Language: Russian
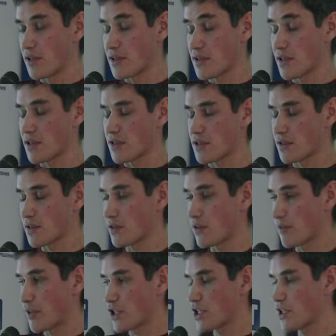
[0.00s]
сделать
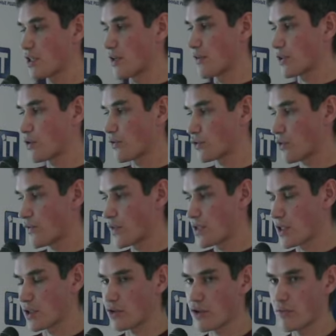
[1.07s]
патчи в том
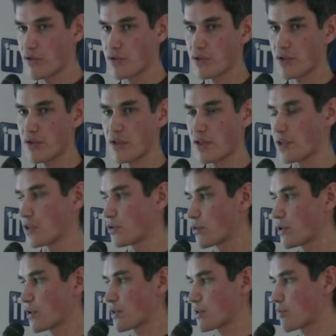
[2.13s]
виде, который бы устроили
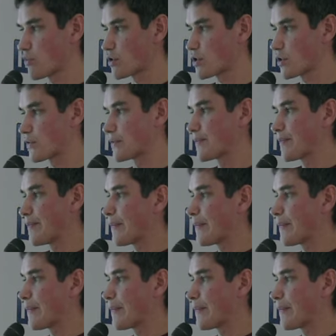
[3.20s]
других разработчиков.